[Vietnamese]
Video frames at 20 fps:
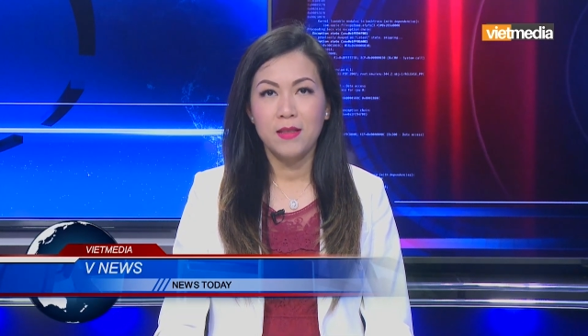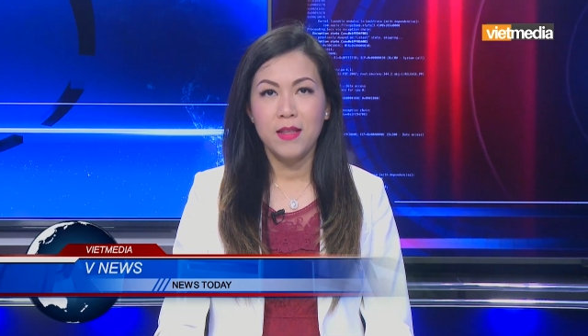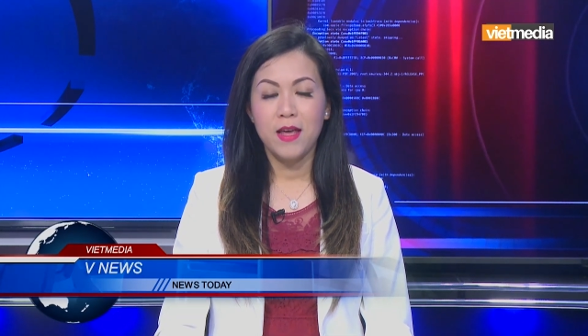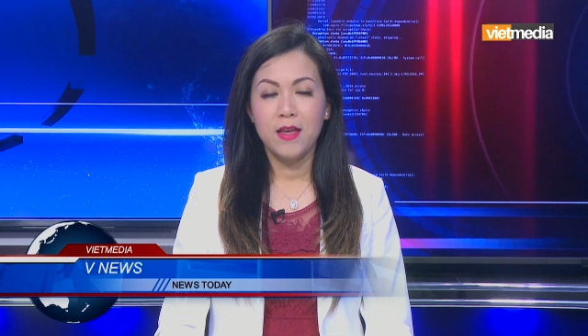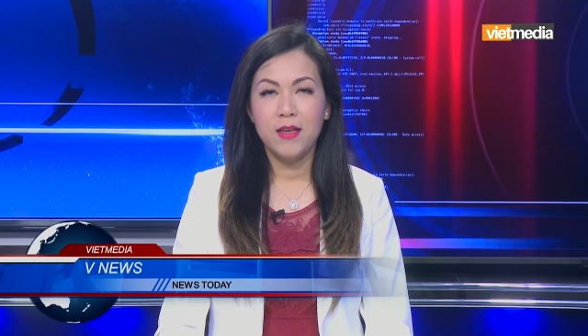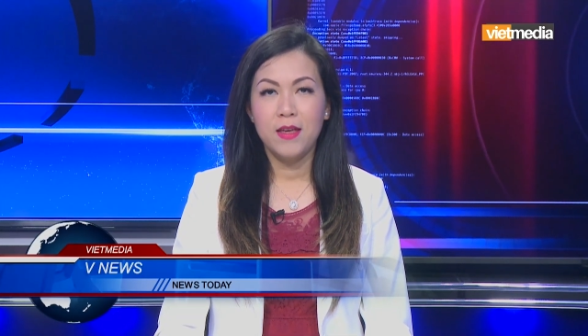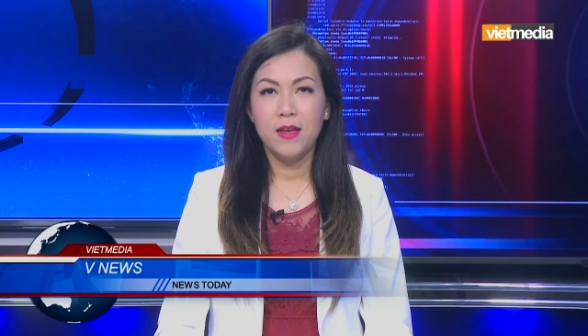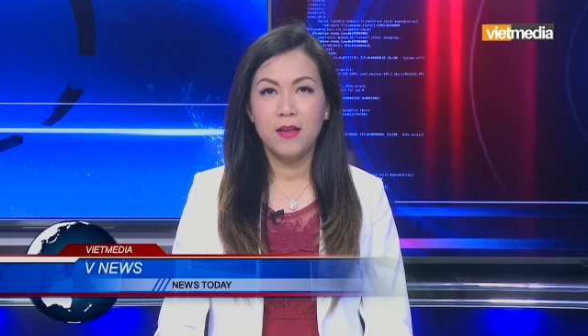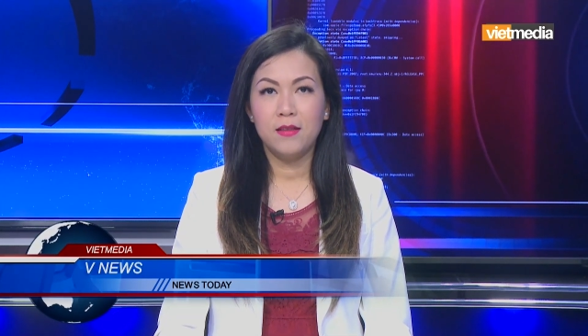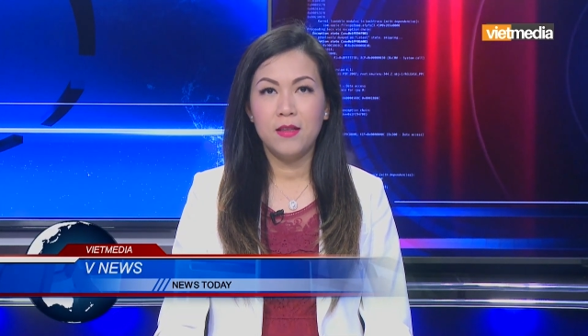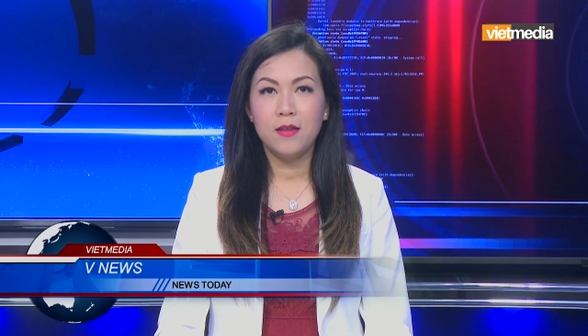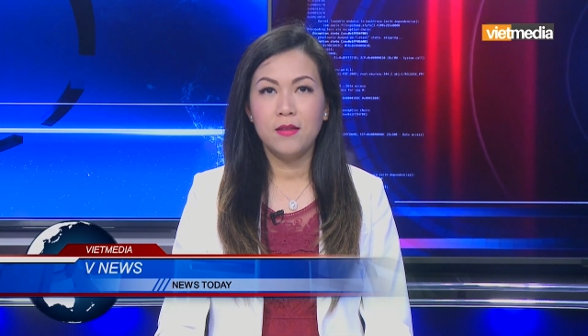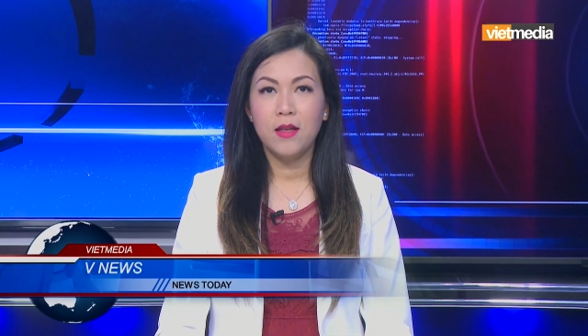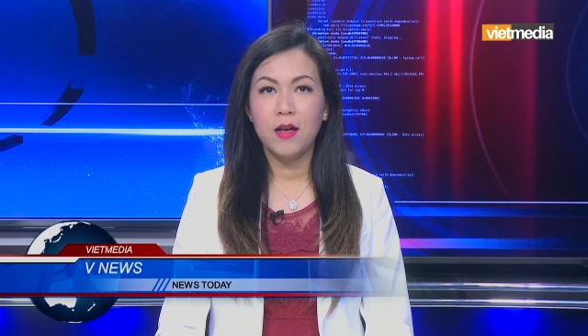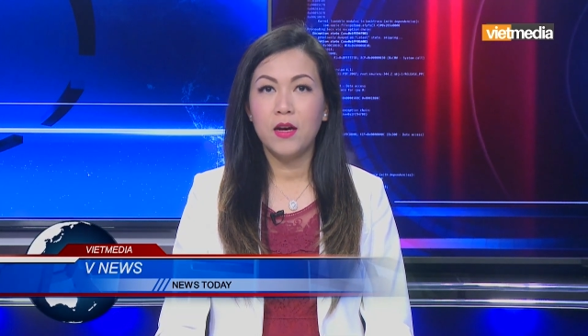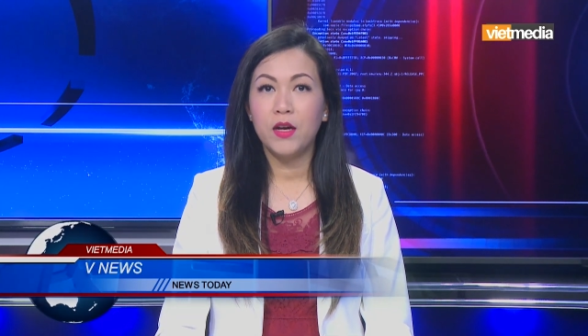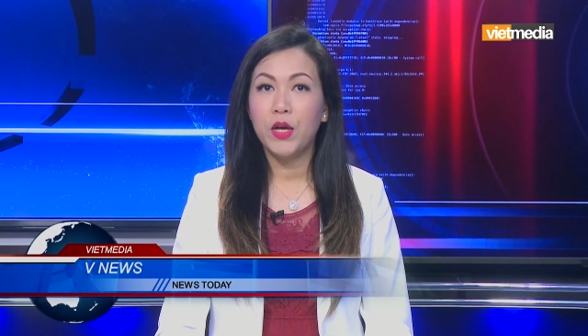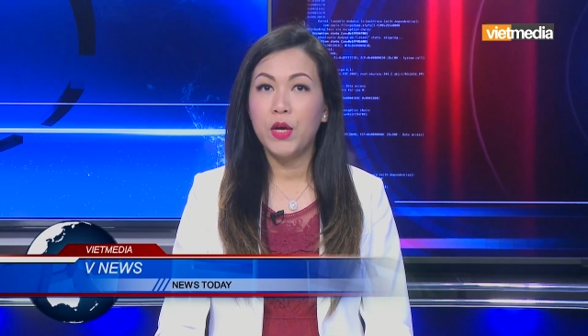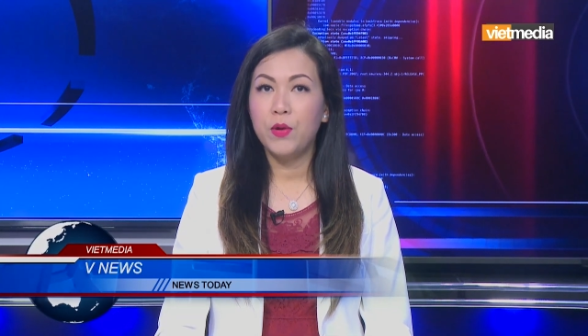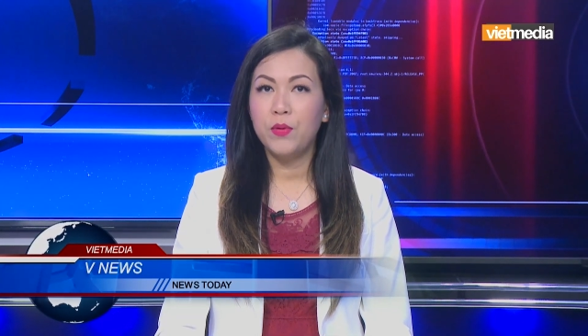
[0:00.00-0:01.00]
thể hiện tinh
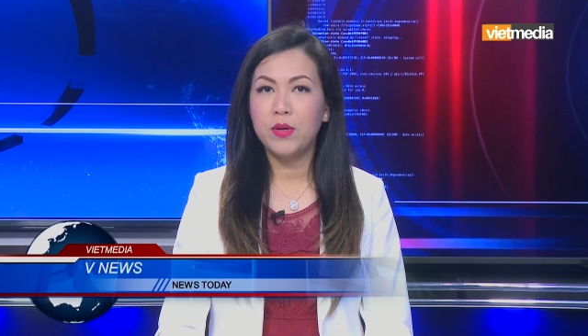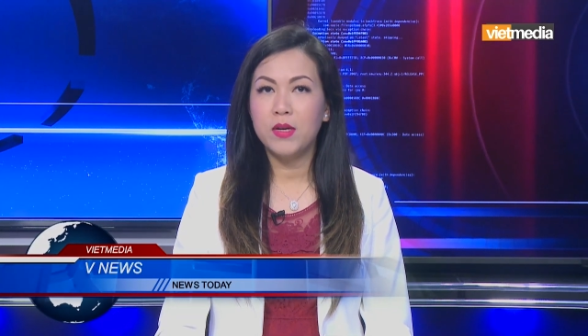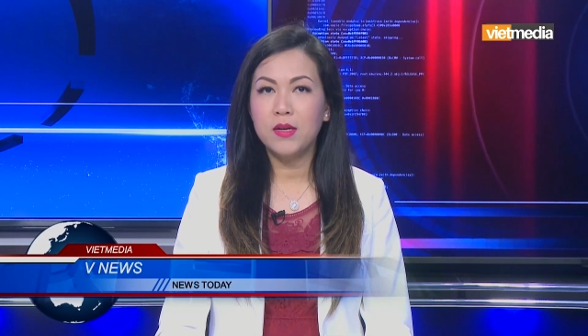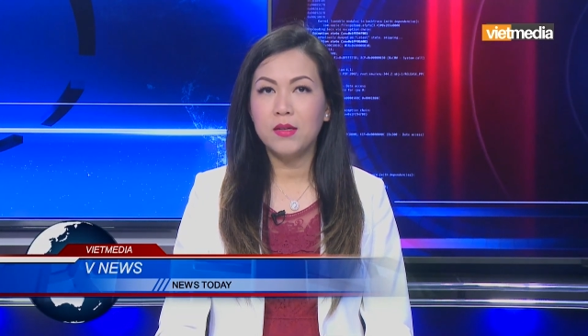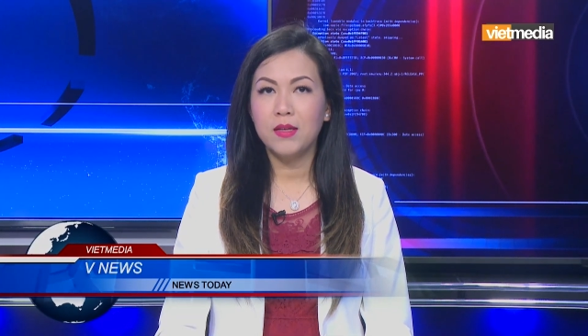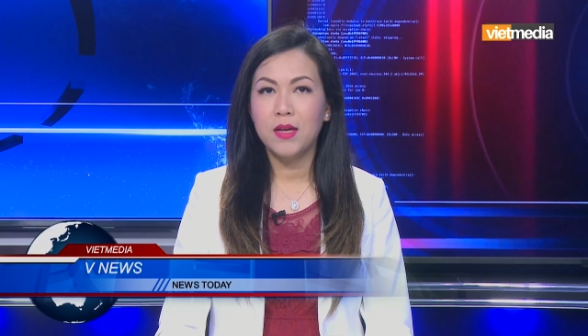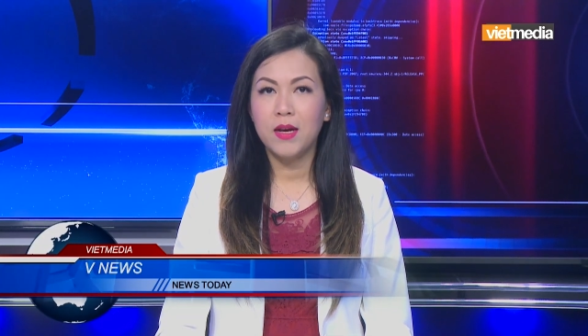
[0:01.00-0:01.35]
thần yêu nước